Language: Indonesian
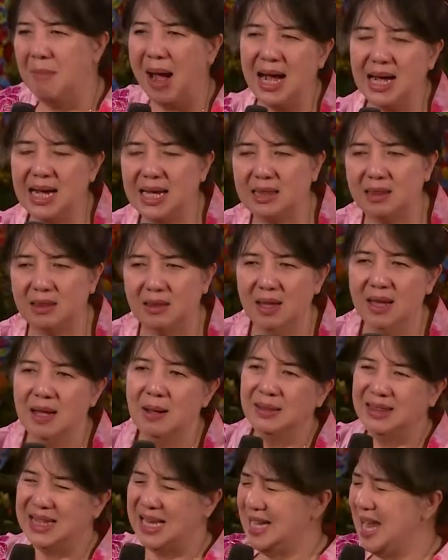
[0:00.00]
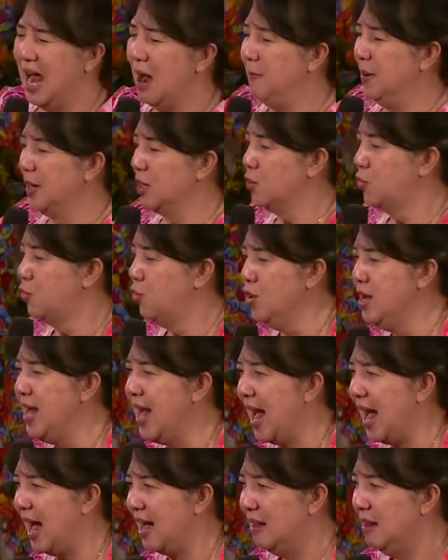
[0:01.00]
banget, tidak
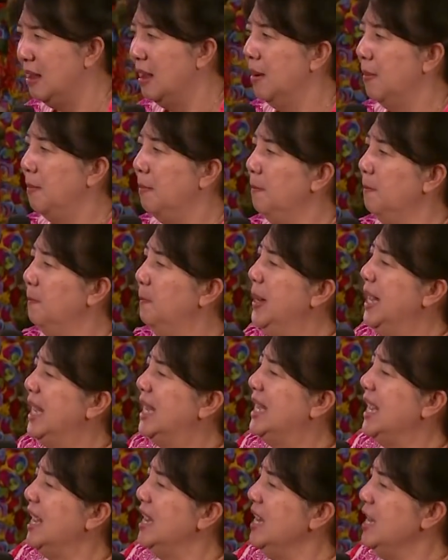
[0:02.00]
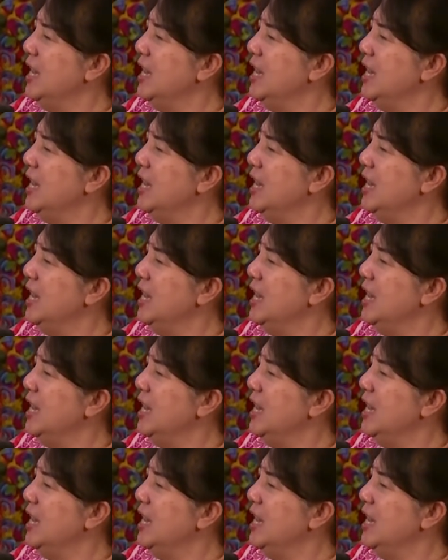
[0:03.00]
berguna, bikin